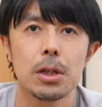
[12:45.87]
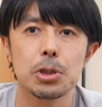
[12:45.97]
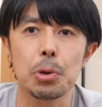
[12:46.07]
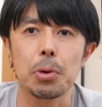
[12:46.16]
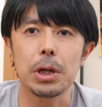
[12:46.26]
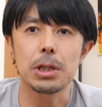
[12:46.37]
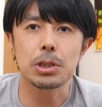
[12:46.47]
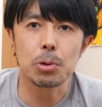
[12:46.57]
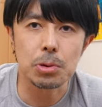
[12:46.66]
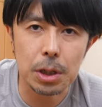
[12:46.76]
超鋭
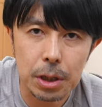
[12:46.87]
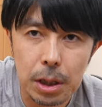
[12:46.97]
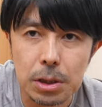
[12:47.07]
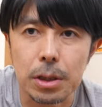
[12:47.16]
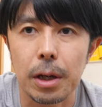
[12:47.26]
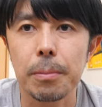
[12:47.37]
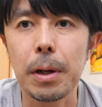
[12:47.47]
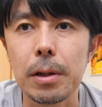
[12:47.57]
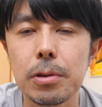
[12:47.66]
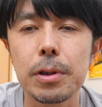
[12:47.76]
指向性に関して、
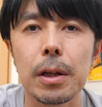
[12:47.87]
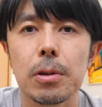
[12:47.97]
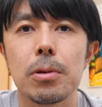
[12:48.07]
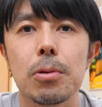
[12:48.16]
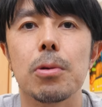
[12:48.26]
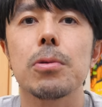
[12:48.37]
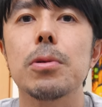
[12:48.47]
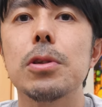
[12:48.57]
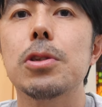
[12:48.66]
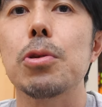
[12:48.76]
まあ普段の、
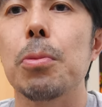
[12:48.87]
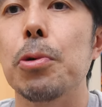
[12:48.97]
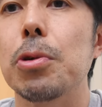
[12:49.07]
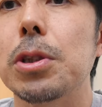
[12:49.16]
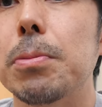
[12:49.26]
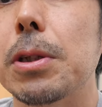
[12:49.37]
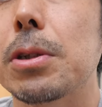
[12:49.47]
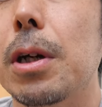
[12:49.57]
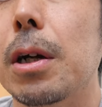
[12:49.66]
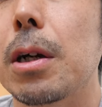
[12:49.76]
ちょっと戻しま
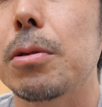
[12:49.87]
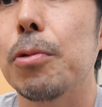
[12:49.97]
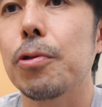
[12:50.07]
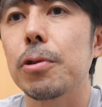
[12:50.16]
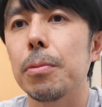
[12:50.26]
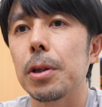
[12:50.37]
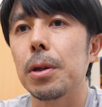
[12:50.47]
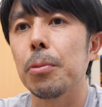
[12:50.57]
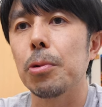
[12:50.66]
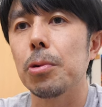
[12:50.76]
す。画角も含め
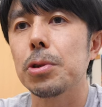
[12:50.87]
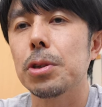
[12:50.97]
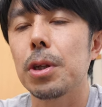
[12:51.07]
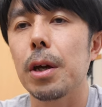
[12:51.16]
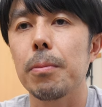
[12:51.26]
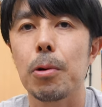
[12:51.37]
て戻して、